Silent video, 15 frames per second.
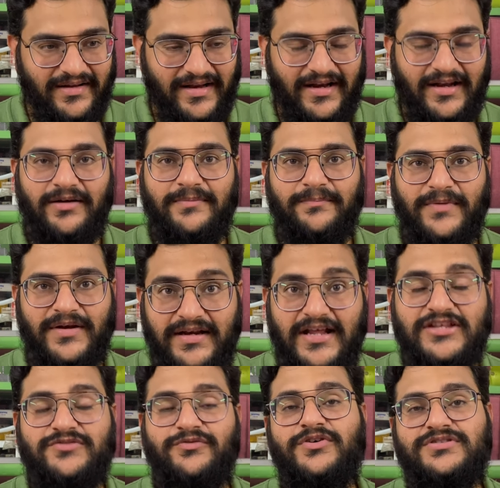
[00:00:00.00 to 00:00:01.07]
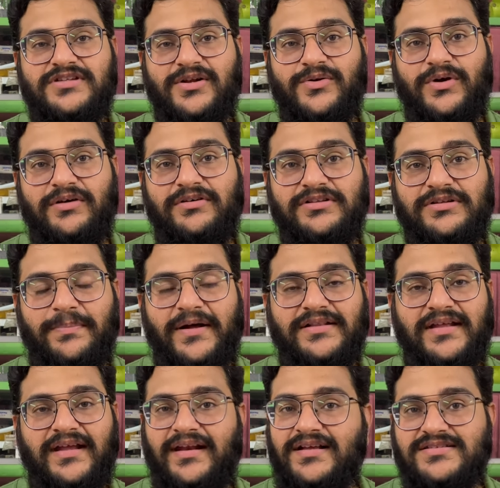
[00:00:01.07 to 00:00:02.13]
எல்லா மிட்ரேஞ்ச் ஃபோன்ஸில் கூட வந்து பார்த்தீங்கன்னா